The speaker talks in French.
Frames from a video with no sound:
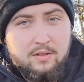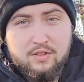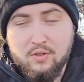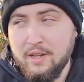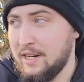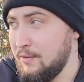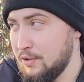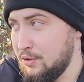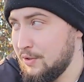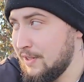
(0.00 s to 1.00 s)
Désolé avec les
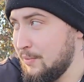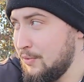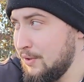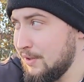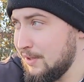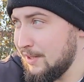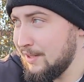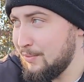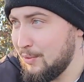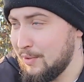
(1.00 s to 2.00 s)
voitures, c'est un peu
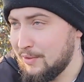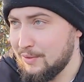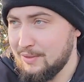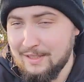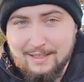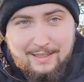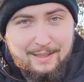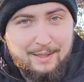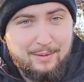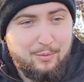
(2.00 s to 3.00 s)
un peu embêtant.
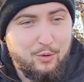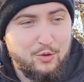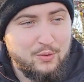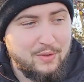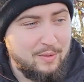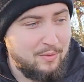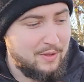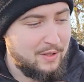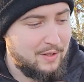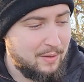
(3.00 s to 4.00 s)
Pour le son, c'est
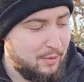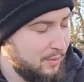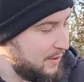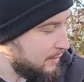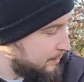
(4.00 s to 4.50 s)
un peu embêtant.